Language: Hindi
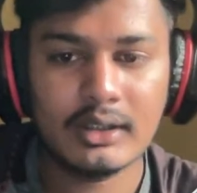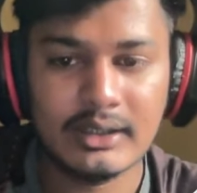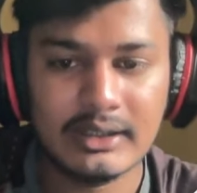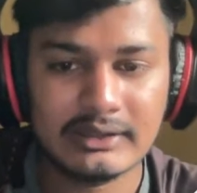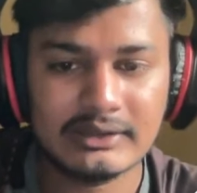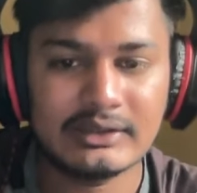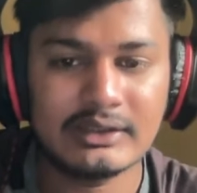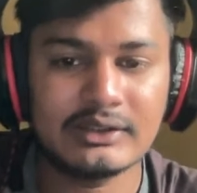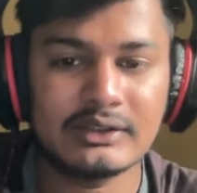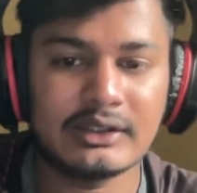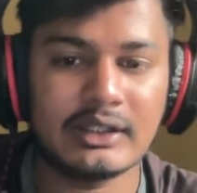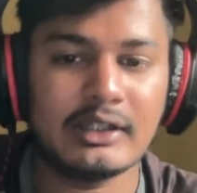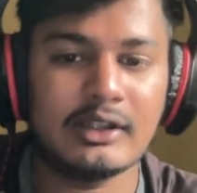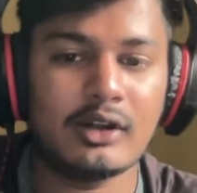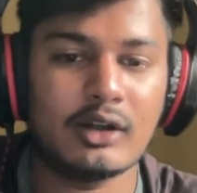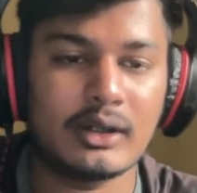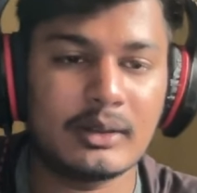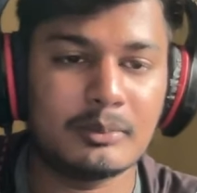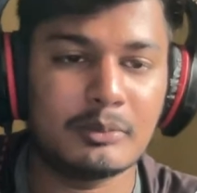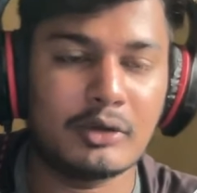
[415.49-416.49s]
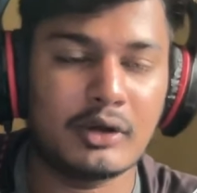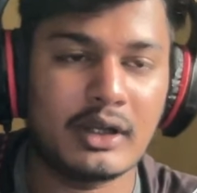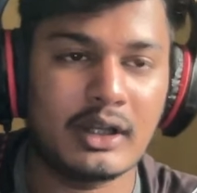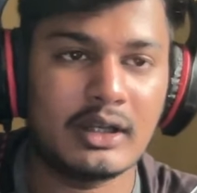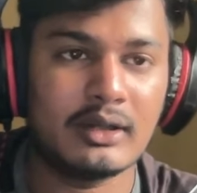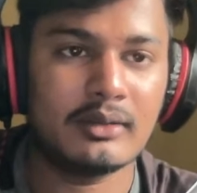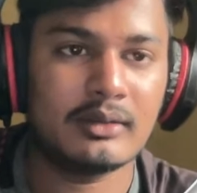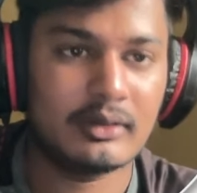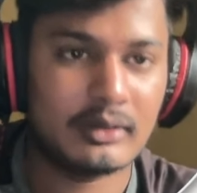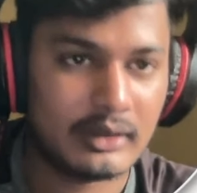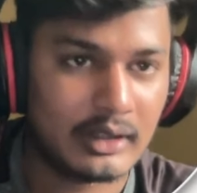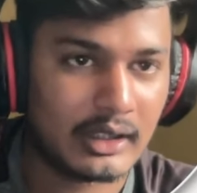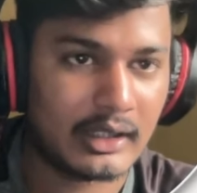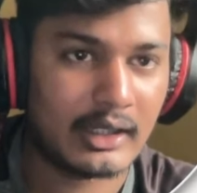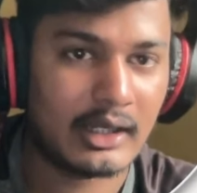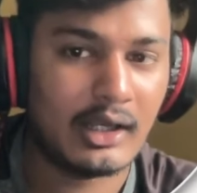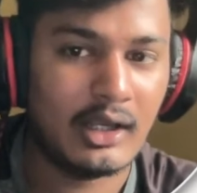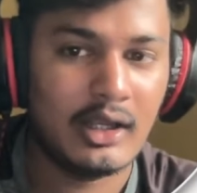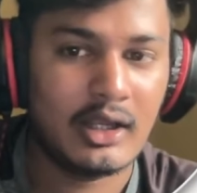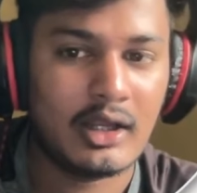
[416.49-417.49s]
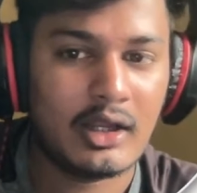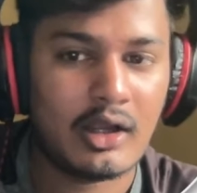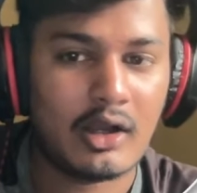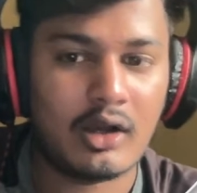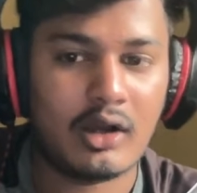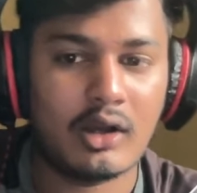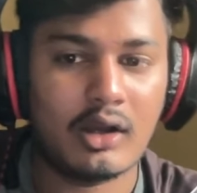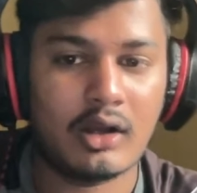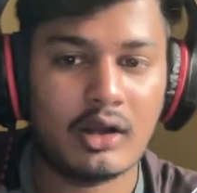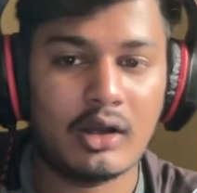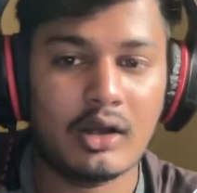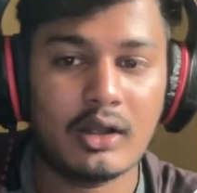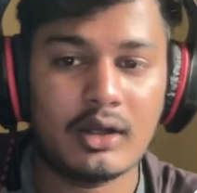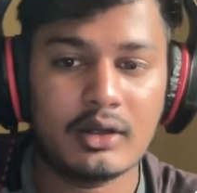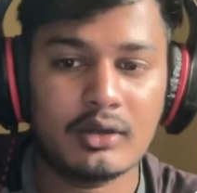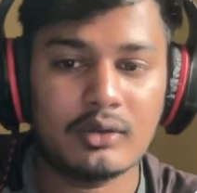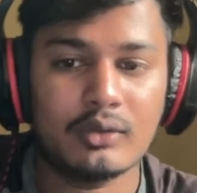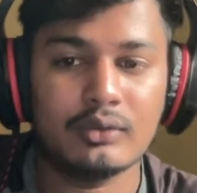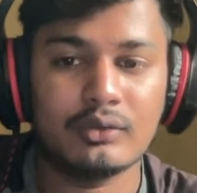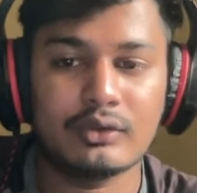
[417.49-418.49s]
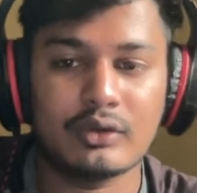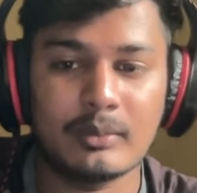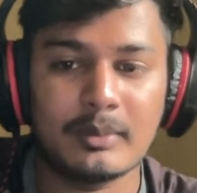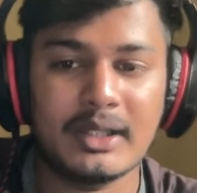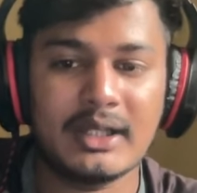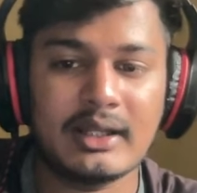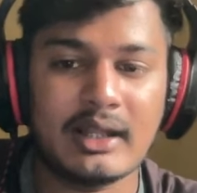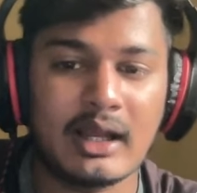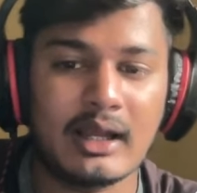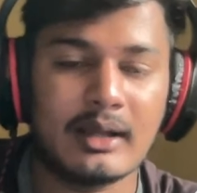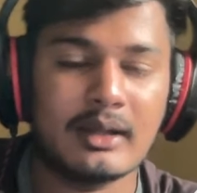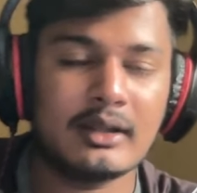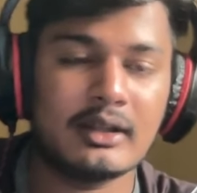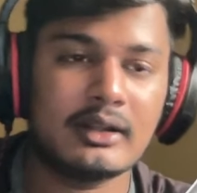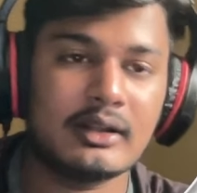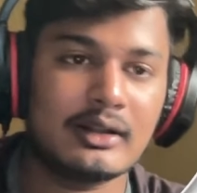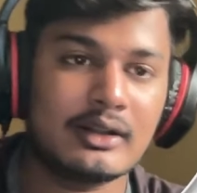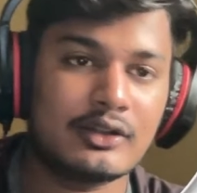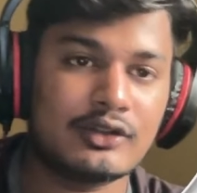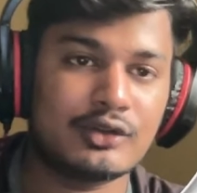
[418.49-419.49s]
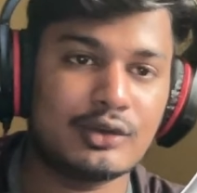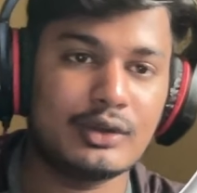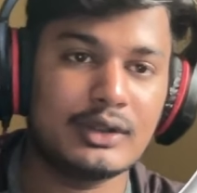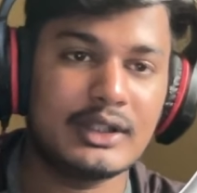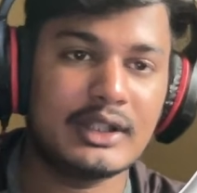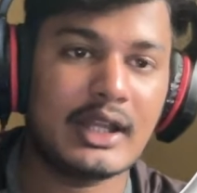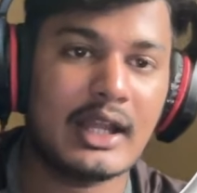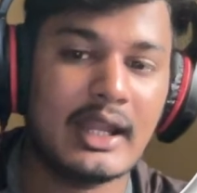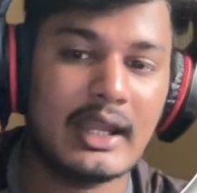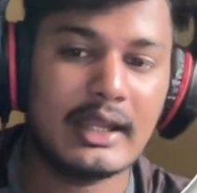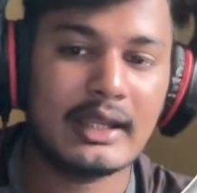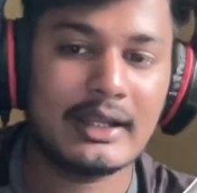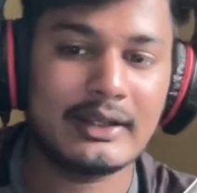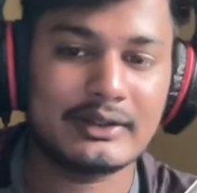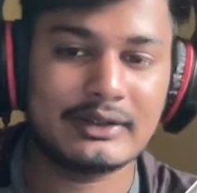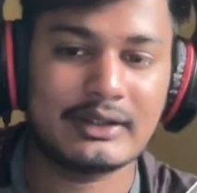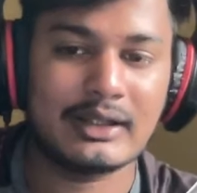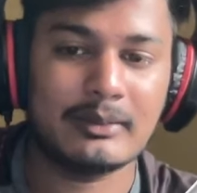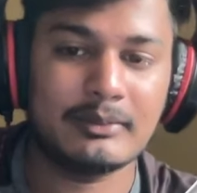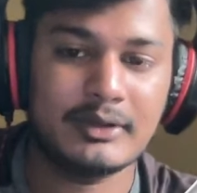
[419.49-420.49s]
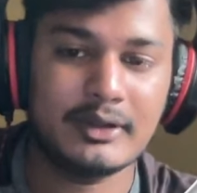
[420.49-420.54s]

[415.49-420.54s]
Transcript: दिस डिक्शनरी डॉट मॉडल करा और उसको मैंने कहा स्टोर किया है एक्स नाम